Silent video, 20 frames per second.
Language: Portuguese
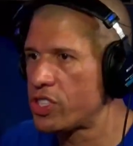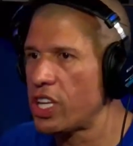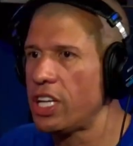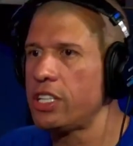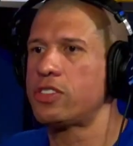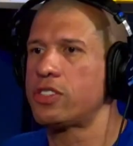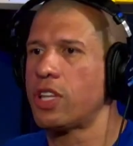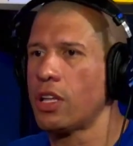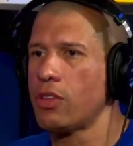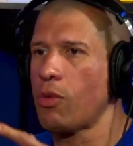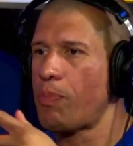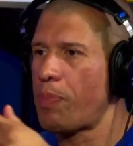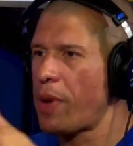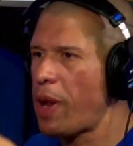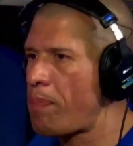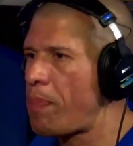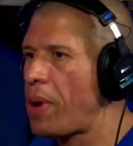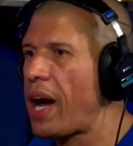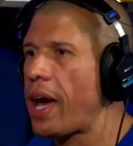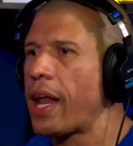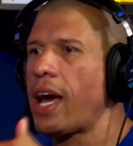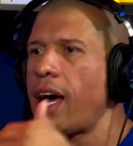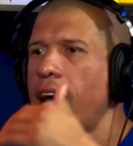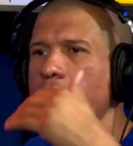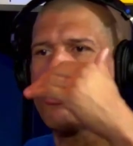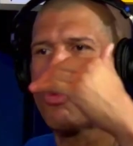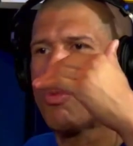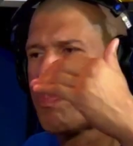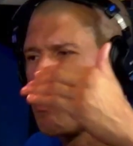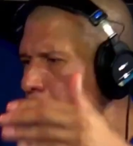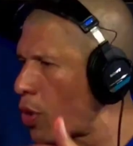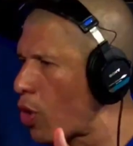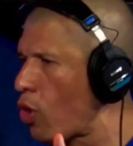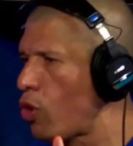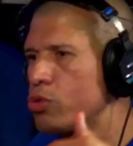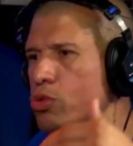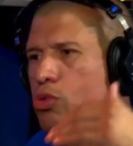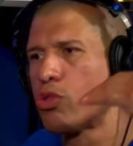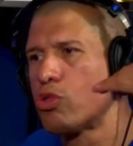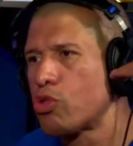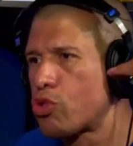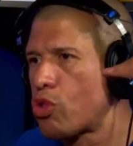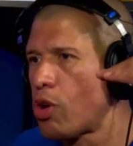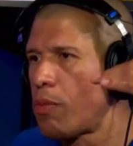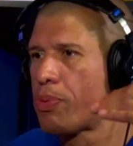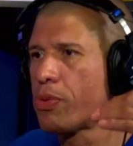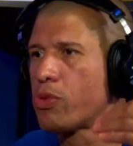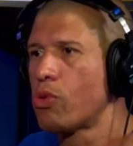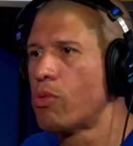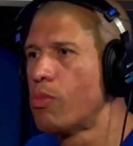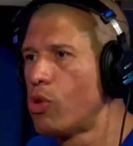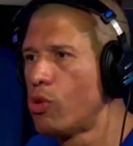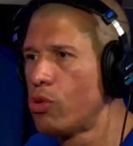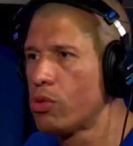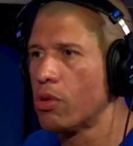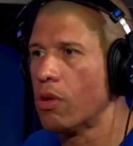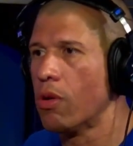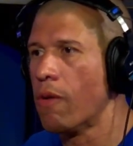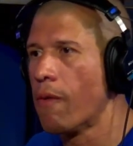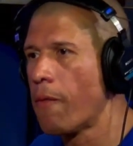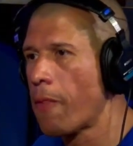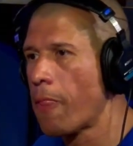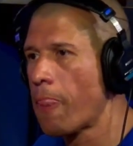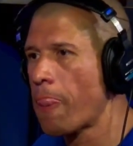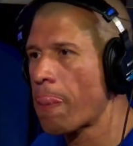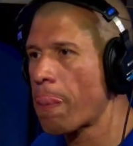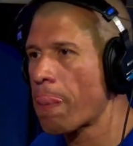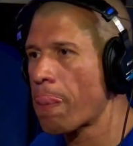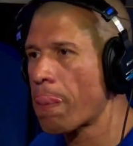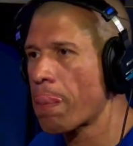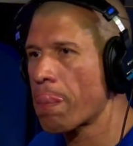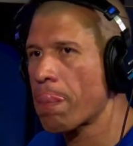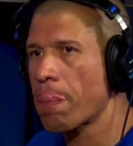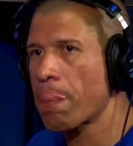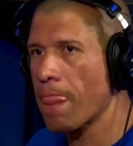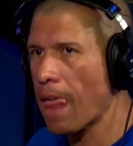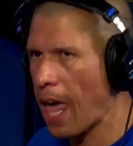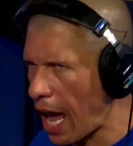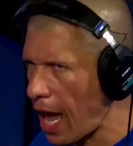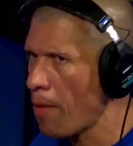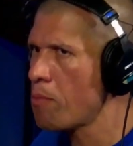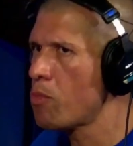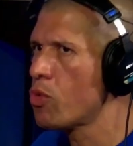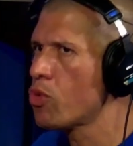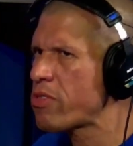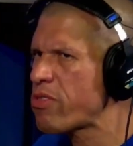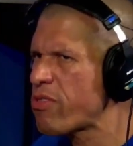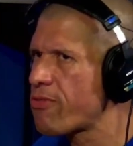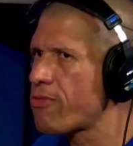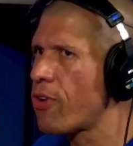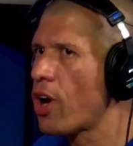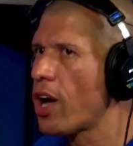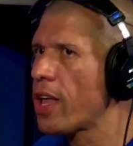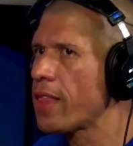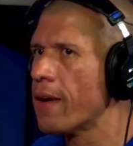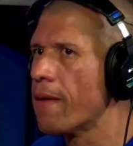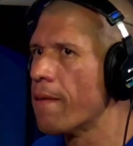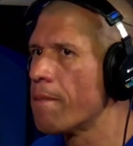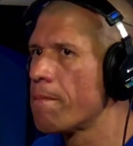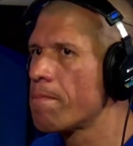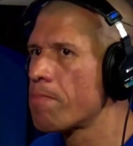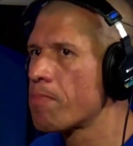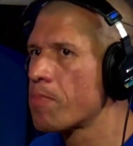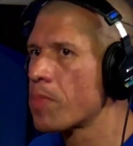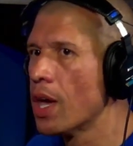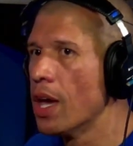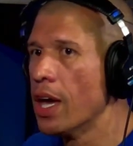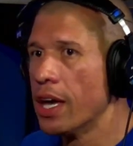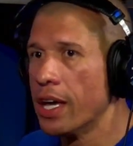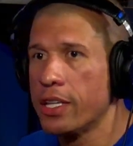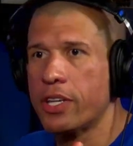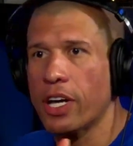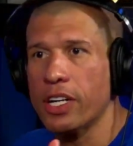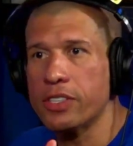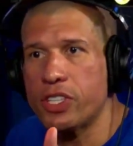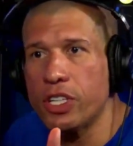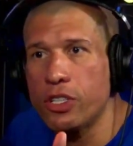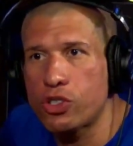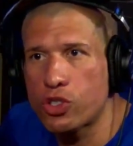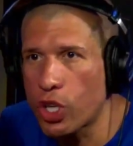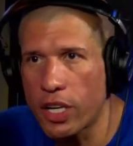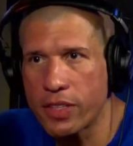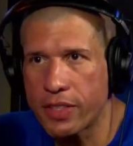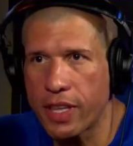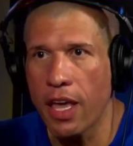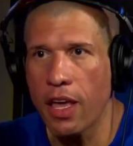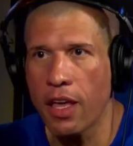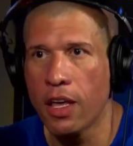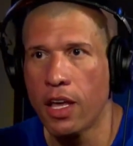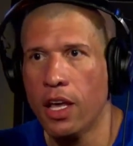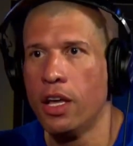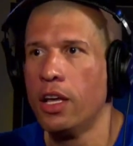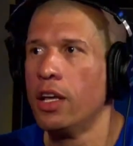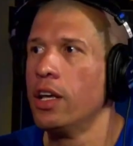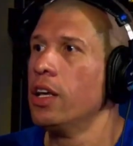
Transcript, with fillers: estando preparado, pronto, no topo do mundo, é muito foda. É, é que você, é. você então, entrou assim, na conexão tem, com